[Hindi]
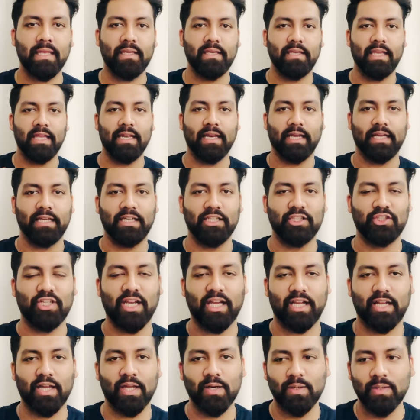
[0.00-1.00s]
ये रही
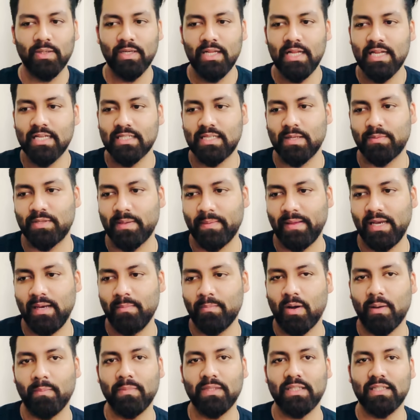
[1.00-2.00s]
चेक करो सबसे पहले
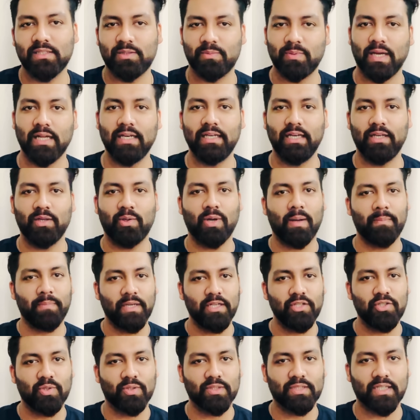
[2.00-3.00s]
मोहम्मद रिजवान इनको आप नहीं
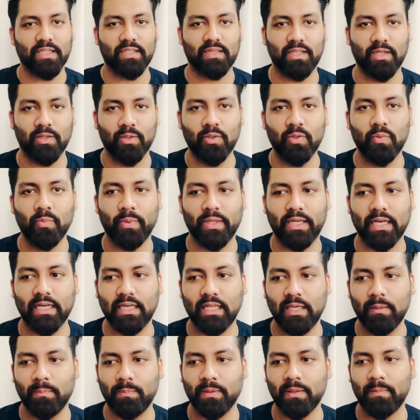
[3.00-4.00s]
छोड़ सकते हो विकेट
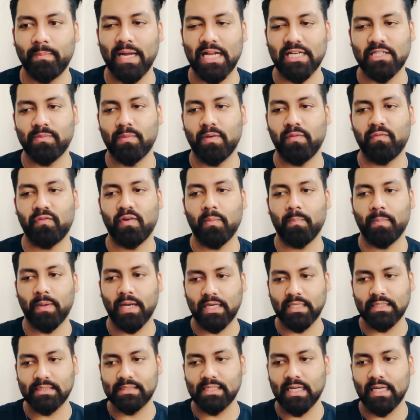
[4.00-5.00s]
कीपर बैट्समैन फ्रॉम
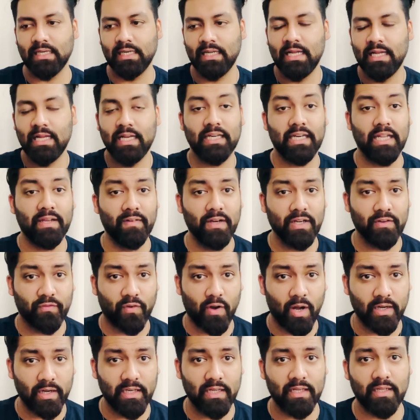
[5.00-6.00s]
पाकिस्तान डेविड
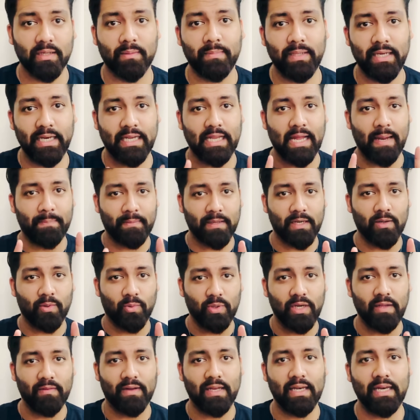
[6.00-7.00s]
वार्नर मेरे कैप्टन
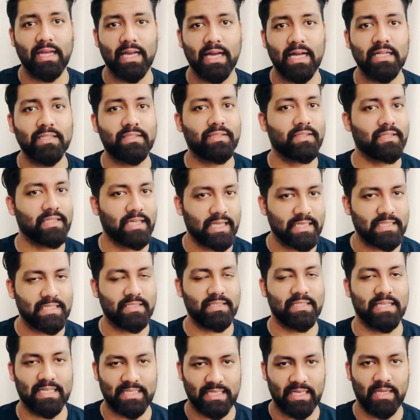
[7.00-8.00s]
होने वाले हैं आज
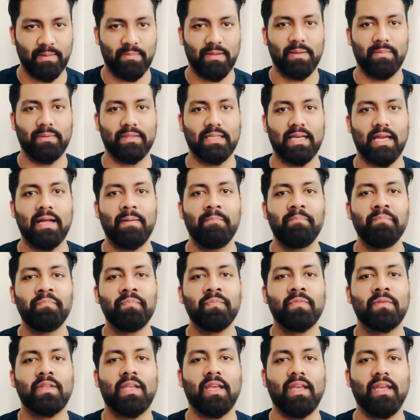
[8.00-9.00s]
जैसे कि मैंने बताया
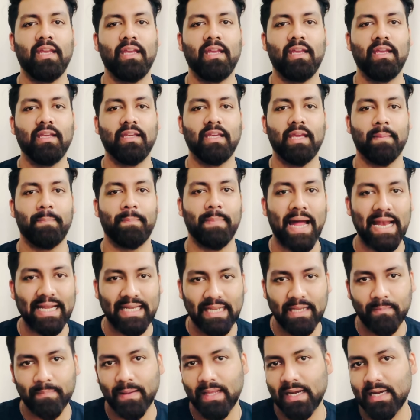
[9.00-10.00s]
कि ये
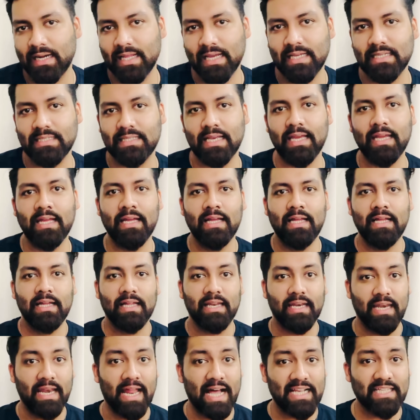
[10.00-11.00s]
बैटिंग पैराडाइज है
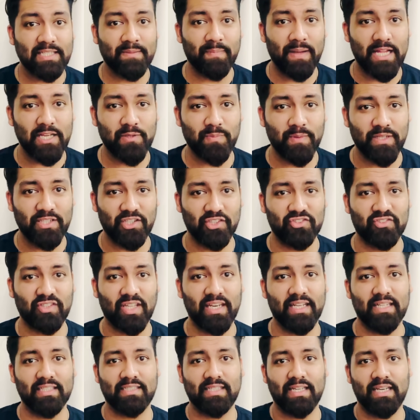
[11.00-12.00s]
लास्ट मैच में जिस
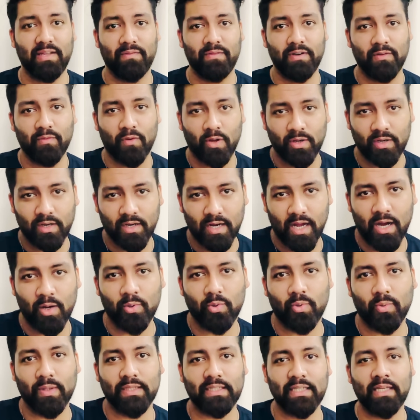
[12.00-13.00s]
तरीके से डेविड वार्नर आउट
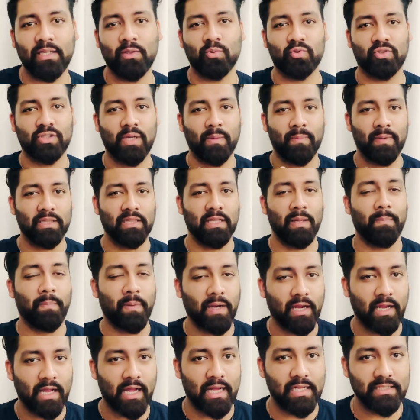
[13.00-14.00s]
हुए थे उसका बदला
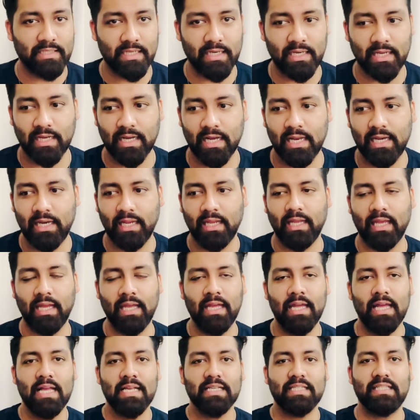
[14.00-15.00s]
पक्का आज ये
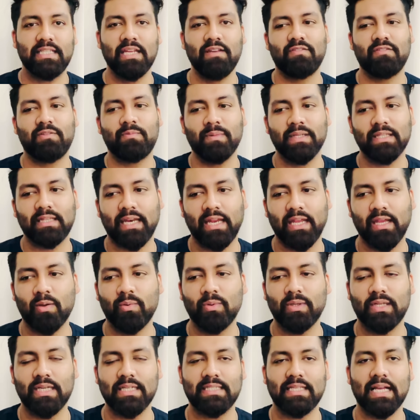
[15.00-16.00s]
निकालेंगे स्टीव स्मिथ रहेंगे
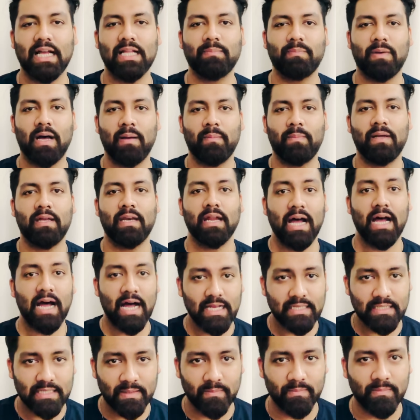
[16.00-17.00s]
उनके साथ बाबर
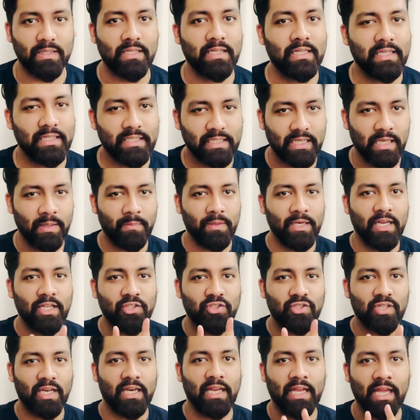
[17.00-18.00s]
आजम ये भी नहीं
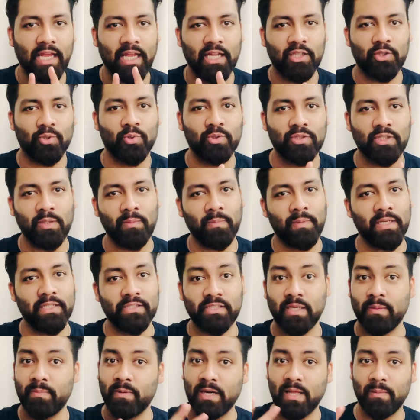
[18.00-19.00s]
चले हैं दो तीन प्लेयर
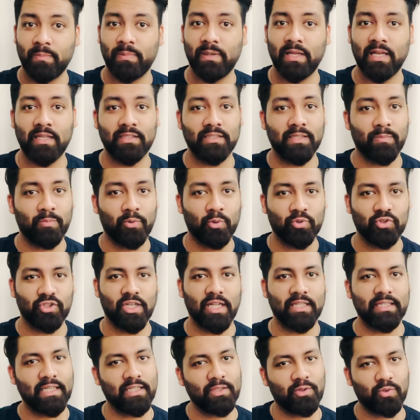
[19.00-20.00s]
से बड़ा प्लेयर जब रुक
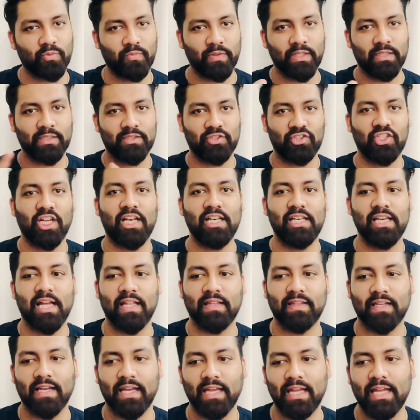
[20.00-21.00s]
जाता है तो फिर चल
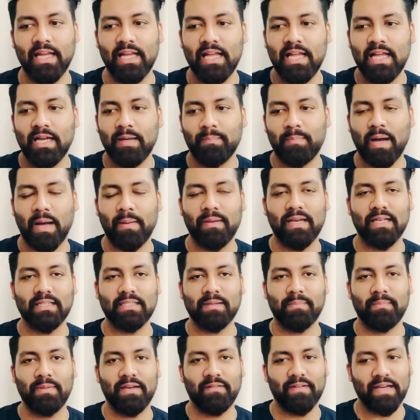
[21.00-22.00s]
जाता है बाबर
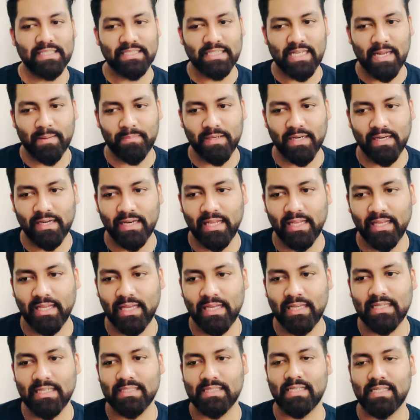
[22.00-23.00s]
आजम मेरे वाइस कैप्टन रहेंगे
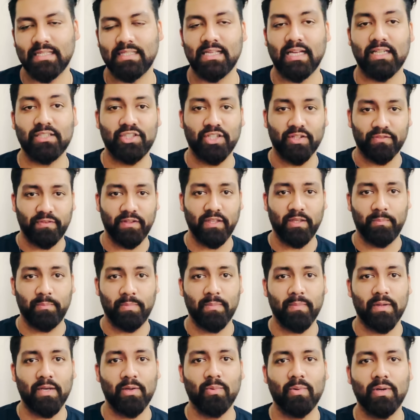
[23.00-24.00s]
इसके साथ शफीक भी
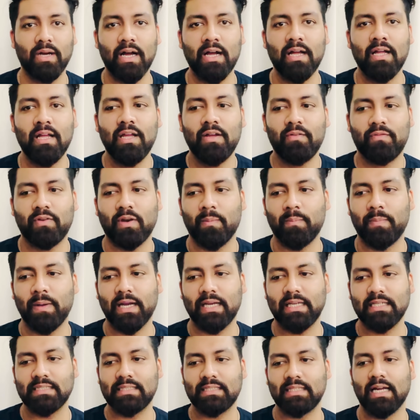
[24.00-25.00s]
मैं लूंगा फ्रॉम
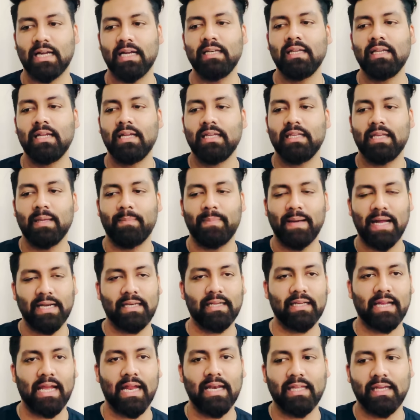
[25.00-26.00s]
पाकिस्तान ये बैटर
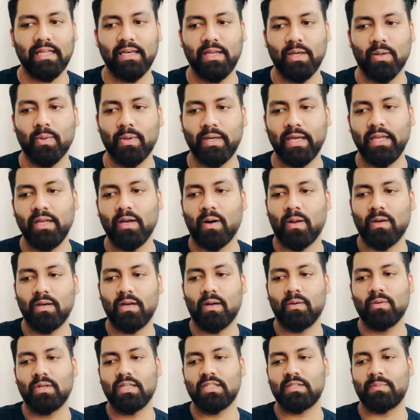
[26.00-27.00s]
कैटेगरी हो गई
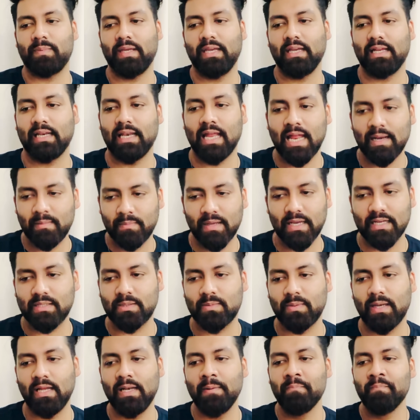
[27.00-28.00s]
ऑलराउंडर्स में ग्लैन
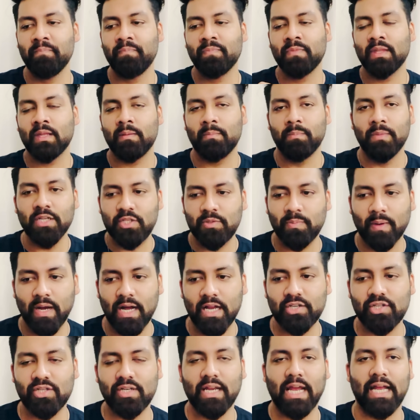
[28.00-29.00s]
मैक्सवेल मिच
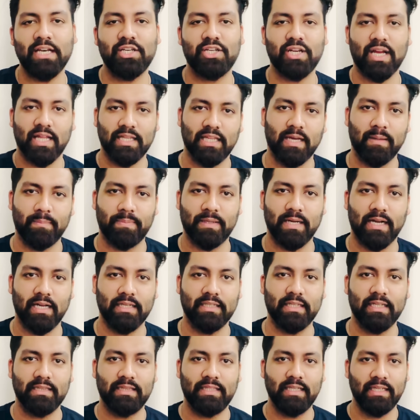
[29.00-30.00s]
मार्श एंड शादाब खान
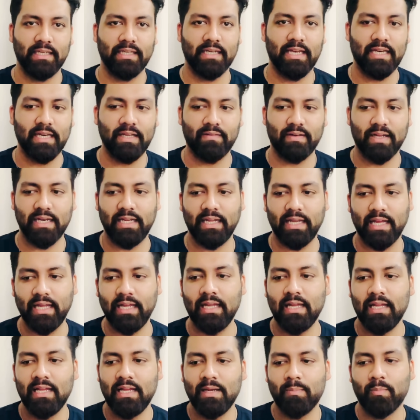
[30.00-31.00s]
ये तीन रहने वाले हैं
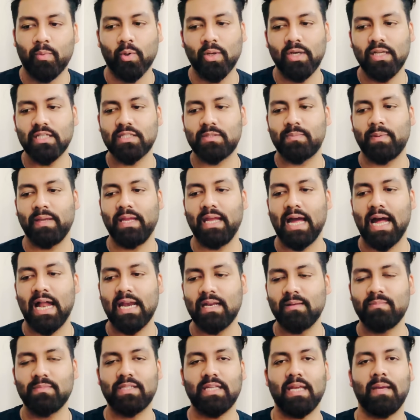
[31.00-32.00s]
बोलर्स में
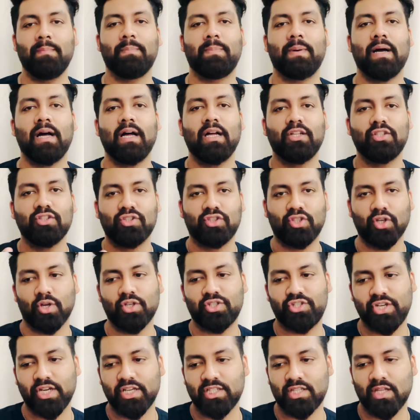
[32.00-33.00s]
एडम जैम्पा
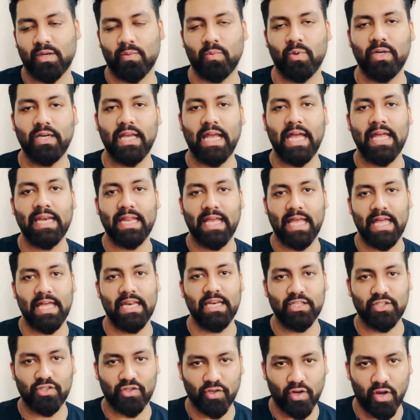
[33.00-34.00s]
जॉश हेजलवुड एंड
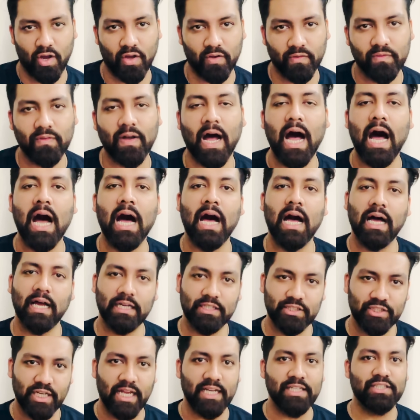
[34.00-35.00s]
हैरिस रॉ हाँ
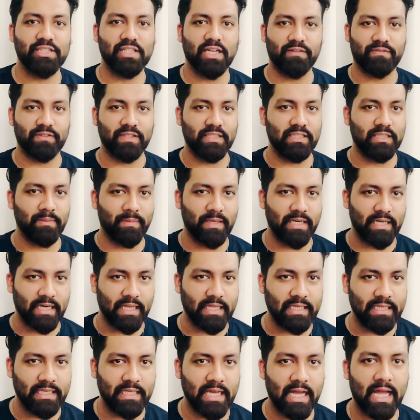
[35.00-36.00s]
शाहिन शाह मैंने नहीं
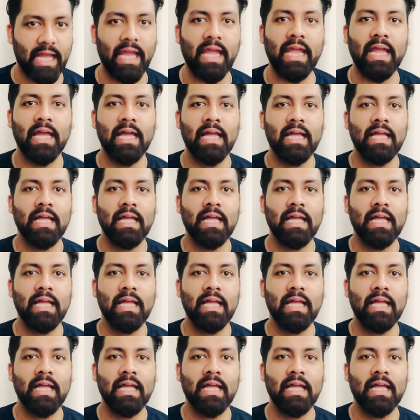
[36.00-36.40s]
लिया है